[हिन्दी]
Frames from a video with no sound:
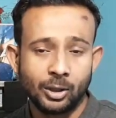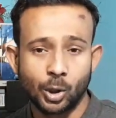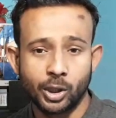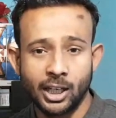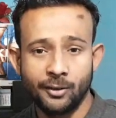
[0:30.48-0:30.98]

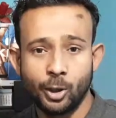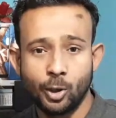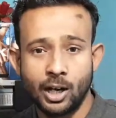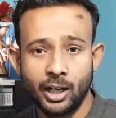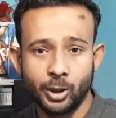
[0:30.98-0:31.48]
तो ये
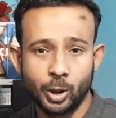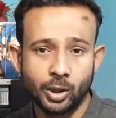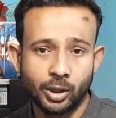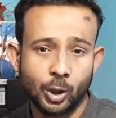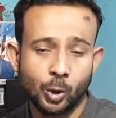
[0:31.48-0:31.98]
वीडियो हर
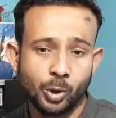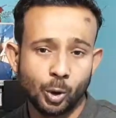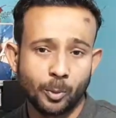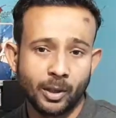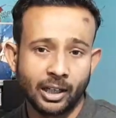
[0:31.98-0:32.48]
न्यू
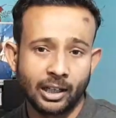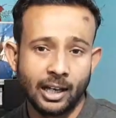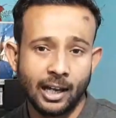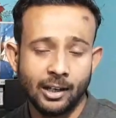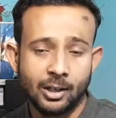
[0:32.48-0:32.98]
यूट्यूबर के
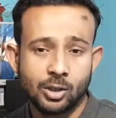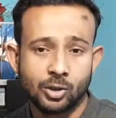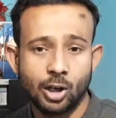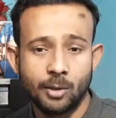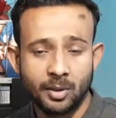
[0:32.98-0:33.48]
लिए है
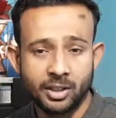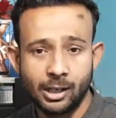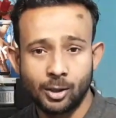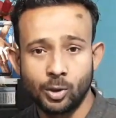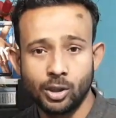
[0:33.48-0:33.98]
जो आप अपने
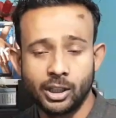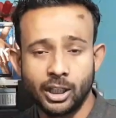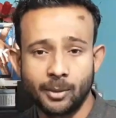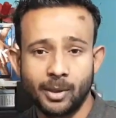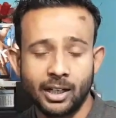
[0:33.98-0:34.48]
चैनल को
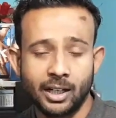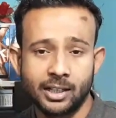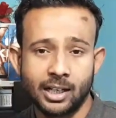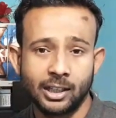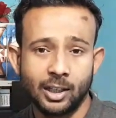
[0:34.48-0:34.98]
इंक्रीमेंट करना
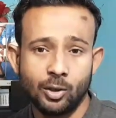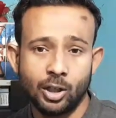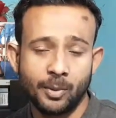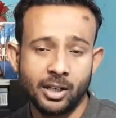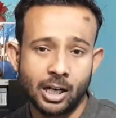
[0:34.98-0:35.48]
चाहते हैं और
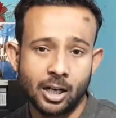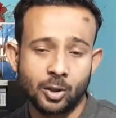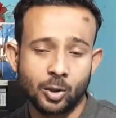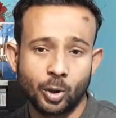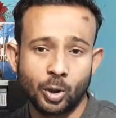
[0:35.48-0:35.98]
अपने चैनल
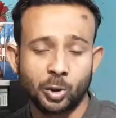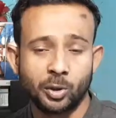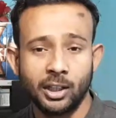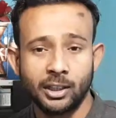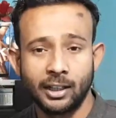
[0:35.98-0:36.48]
को ग्रोथ
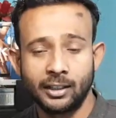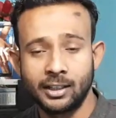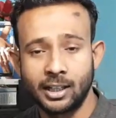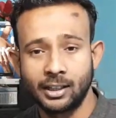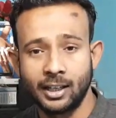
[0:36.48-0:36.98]
होना देखना
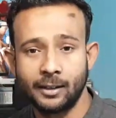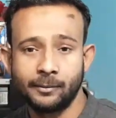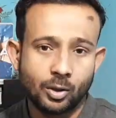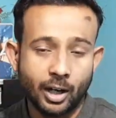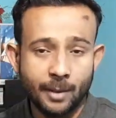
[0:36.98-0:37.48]
चाहते हैं
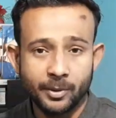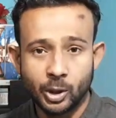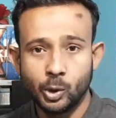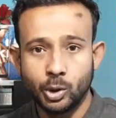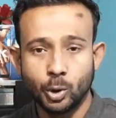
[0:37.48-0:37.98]
और आप
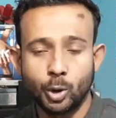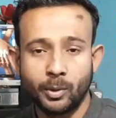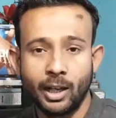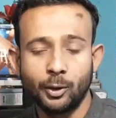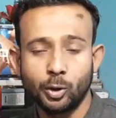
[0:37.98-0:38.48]
न्यू
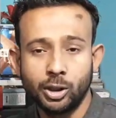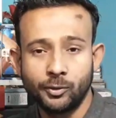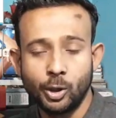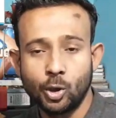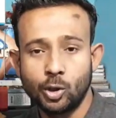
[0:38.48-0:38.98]
यूट्यूबर है तो इस
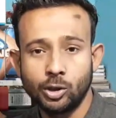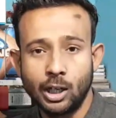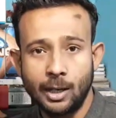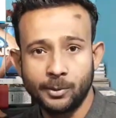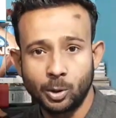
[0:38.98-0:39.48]
वीडियो को
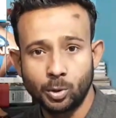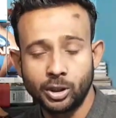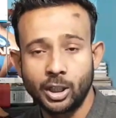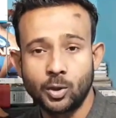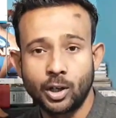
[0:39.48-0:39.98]
आप जरूर
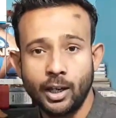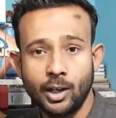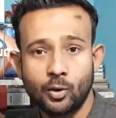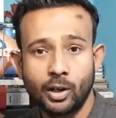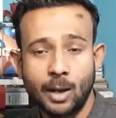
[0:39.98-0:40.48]
देखोगे
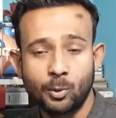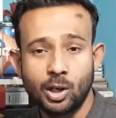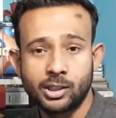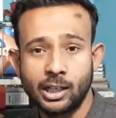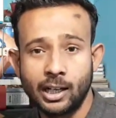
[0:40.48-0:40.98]
और आपको
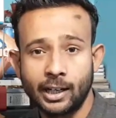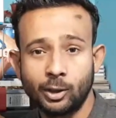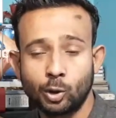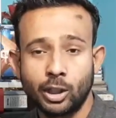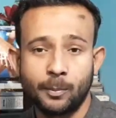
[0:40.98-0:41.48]
अच्छा लगे
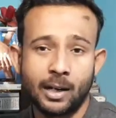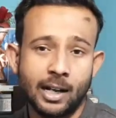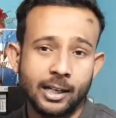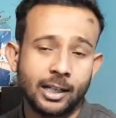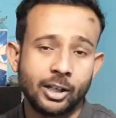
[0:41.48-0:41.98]
तो कृपया
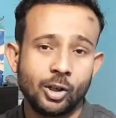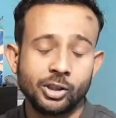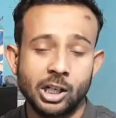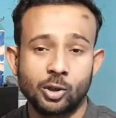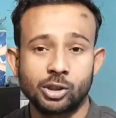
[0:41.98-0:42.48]
लाइक करना और
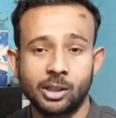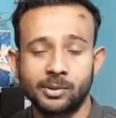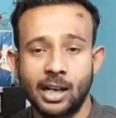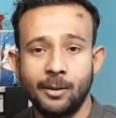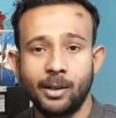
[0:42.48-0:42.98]
चैनल को
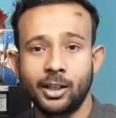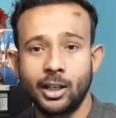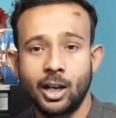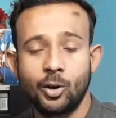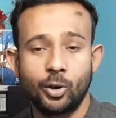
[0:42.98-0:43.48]
सब्सक्राइब कर
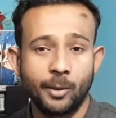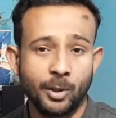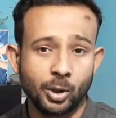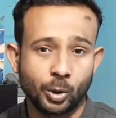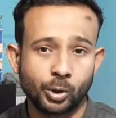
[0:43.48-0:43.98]
देना और
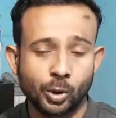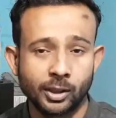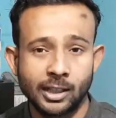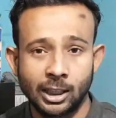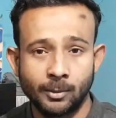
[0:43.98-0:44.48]
अपने दोस्तों
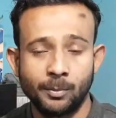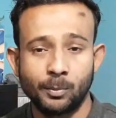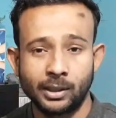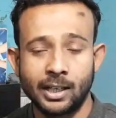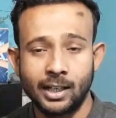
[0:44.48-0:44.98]
के साथ भी
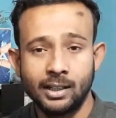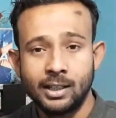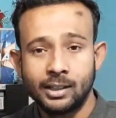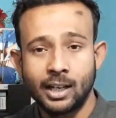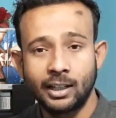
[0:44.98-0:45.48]
बताना
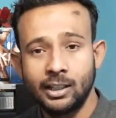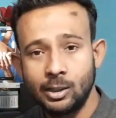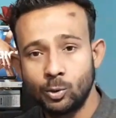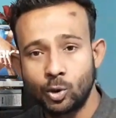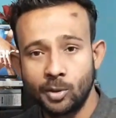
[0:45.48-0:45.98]
ताकि
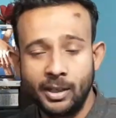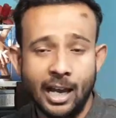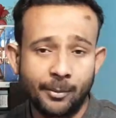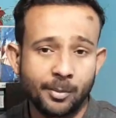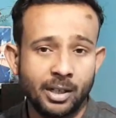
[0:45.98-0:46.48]
उनको भी
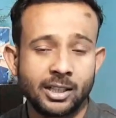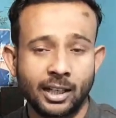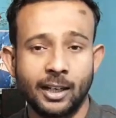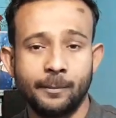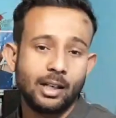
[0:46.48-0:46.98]
हेल्प मिल
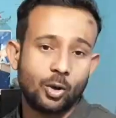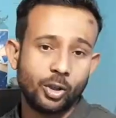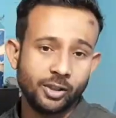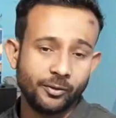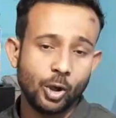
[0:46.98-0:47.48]
सके और
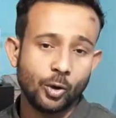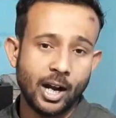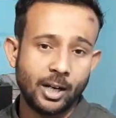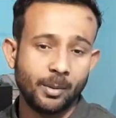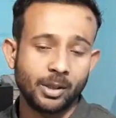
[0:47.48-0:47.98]
इस वीडियो के
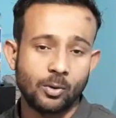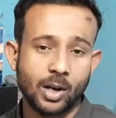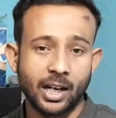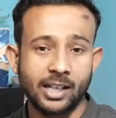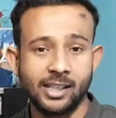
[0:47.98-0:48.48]
एंड में
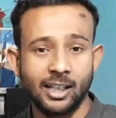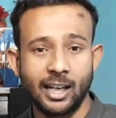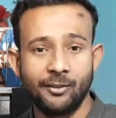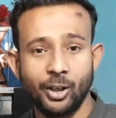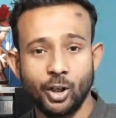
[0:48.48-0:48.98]
बताऊंगा किसी
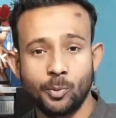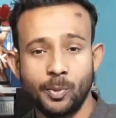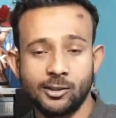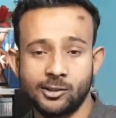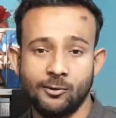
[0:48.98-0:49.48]
के वीडियो
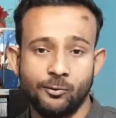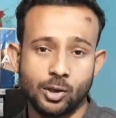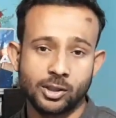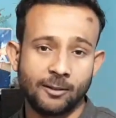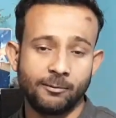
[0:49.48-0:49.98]
पे सब
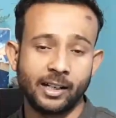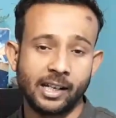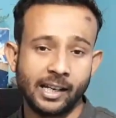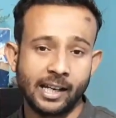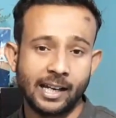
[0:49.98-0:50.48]
फॉर सब
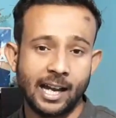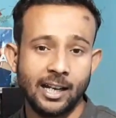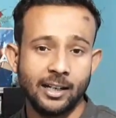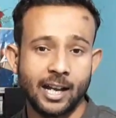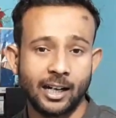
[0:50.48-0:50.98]
लिखने के
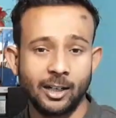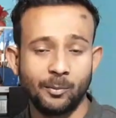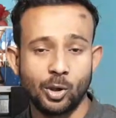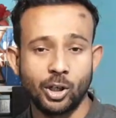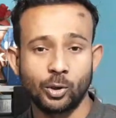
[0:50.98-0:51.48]
क्या नेगेटिव
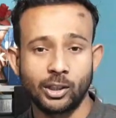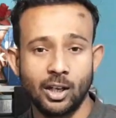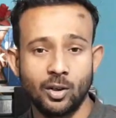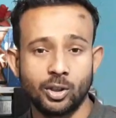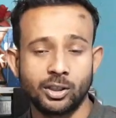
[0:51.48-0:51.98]
पॉइंट होता
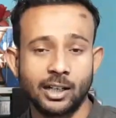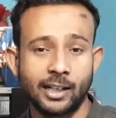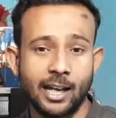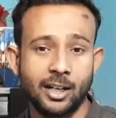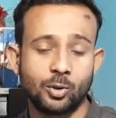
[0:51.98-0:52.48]
है और इसके
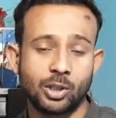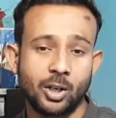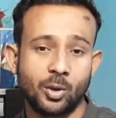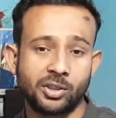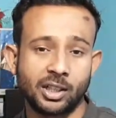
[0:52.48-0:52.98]
क्या
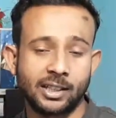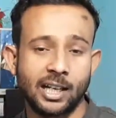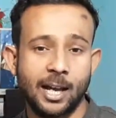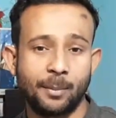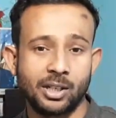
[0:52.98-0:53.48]
नुकसान हो सकता
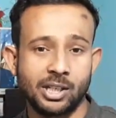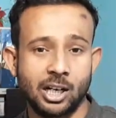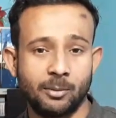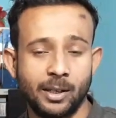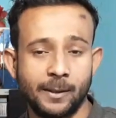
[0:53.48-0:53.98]
है आपके
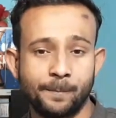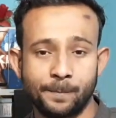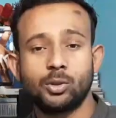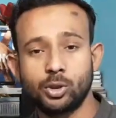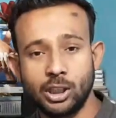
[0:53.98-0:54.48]
चैनल पे
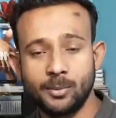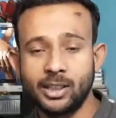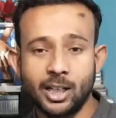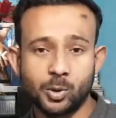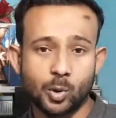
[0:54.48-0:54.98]
तो चलिए
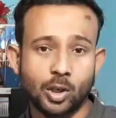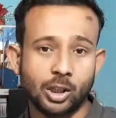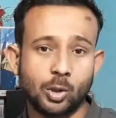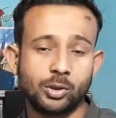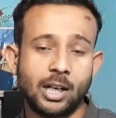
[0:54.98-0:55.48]
बताना शुरू
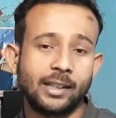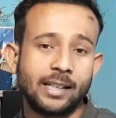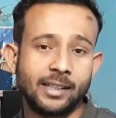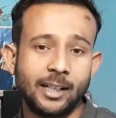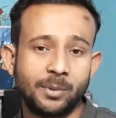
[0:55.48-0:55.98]
करता हूँ सात
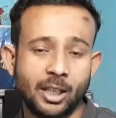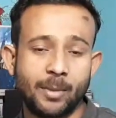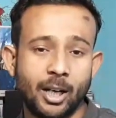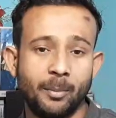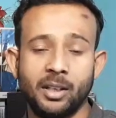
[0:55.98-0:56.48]
ऐसे टिप्स के
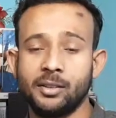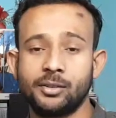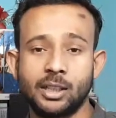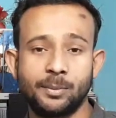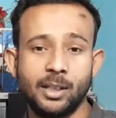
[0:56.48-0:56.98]
बारे में
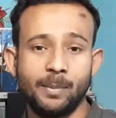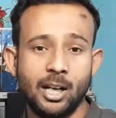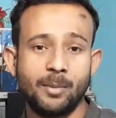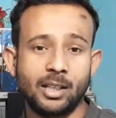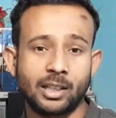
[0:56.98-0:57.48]
सबसे
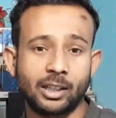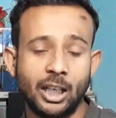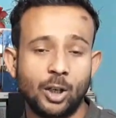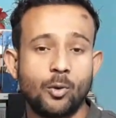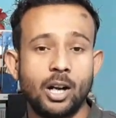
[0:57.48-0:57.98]
पहले बात करते
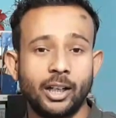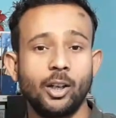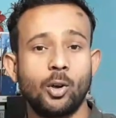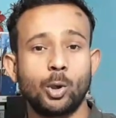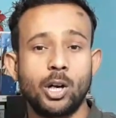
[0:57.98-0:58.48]
हैं क्वालिटी
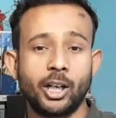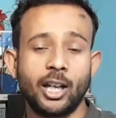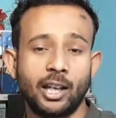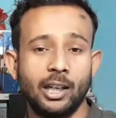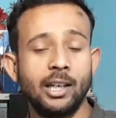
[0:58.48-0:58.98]
और
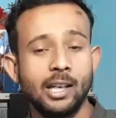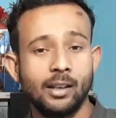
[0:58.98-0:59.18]
क्वांटिटी की